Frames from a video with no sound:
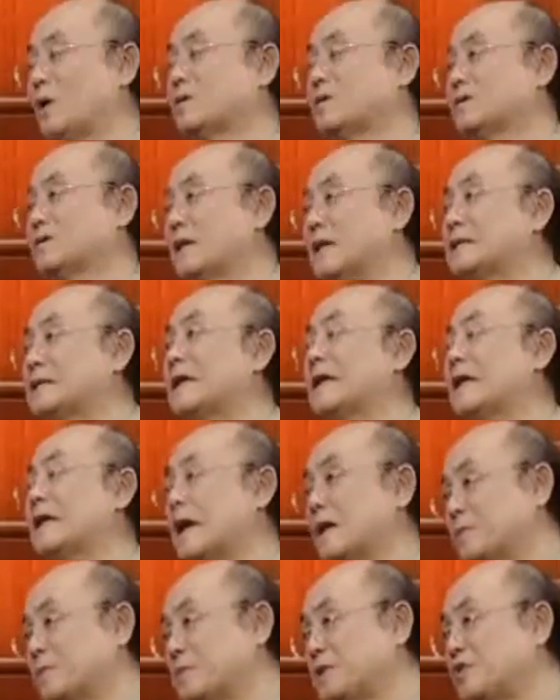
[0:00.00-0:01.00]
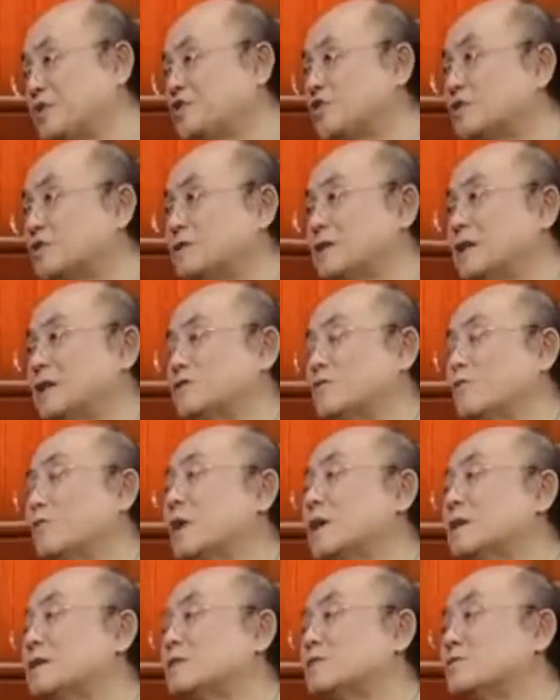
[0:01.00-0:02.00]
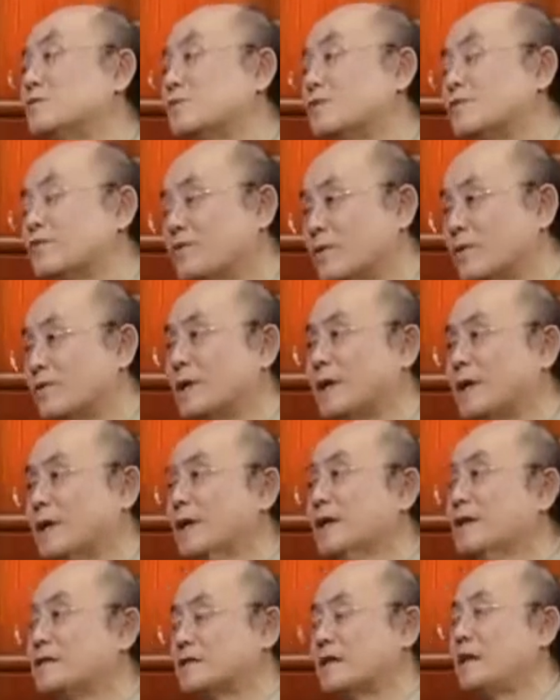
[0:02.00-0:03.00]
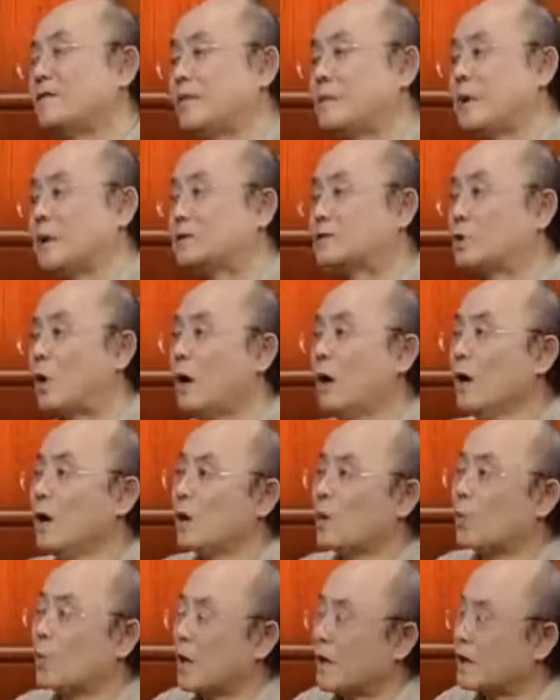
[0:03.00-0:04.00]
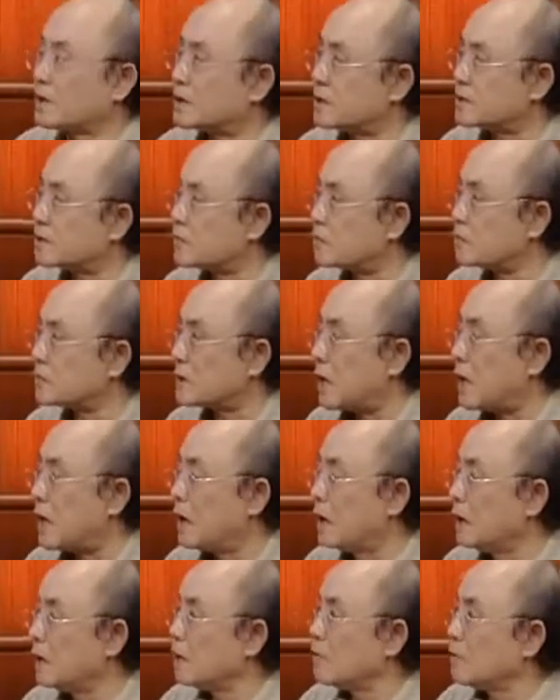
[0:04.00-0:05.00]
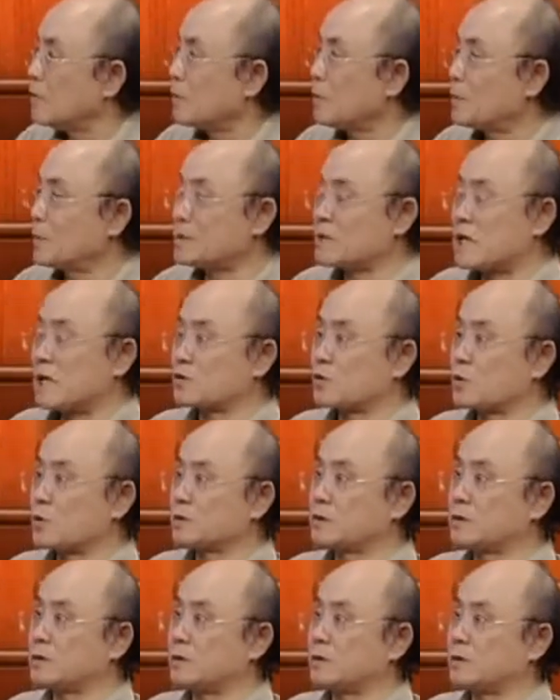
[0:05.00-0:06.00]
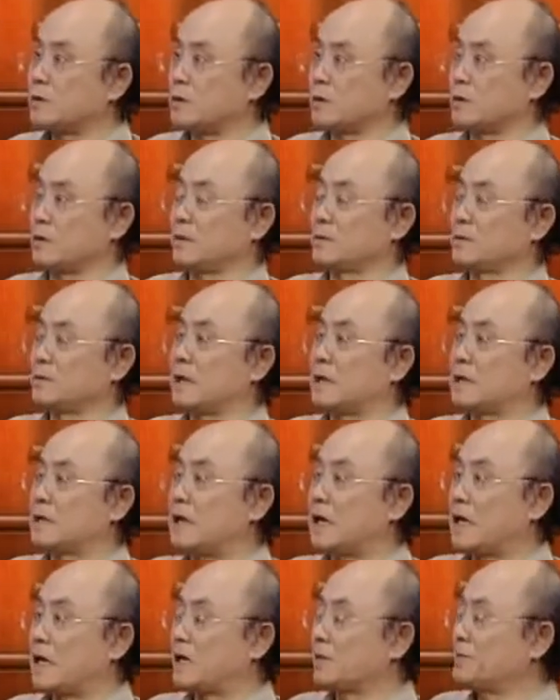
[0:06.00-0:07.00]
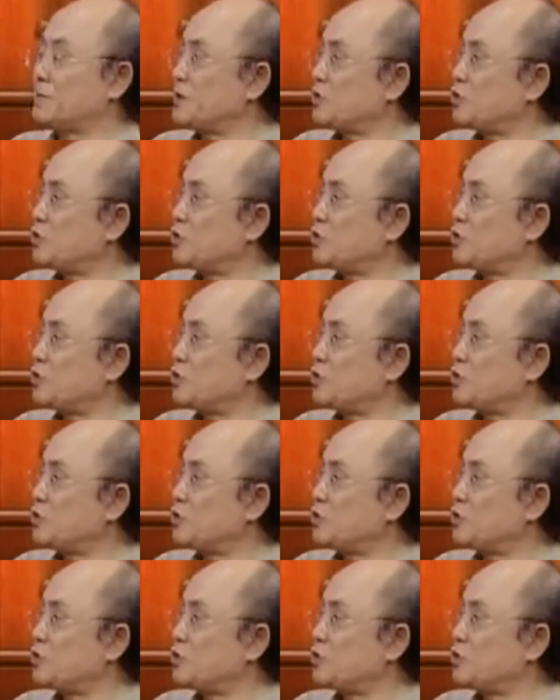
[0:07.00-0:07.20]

毛当年两个批示，那是文革中分为。上方把你说，我要请示部长，文化部长说，这当年两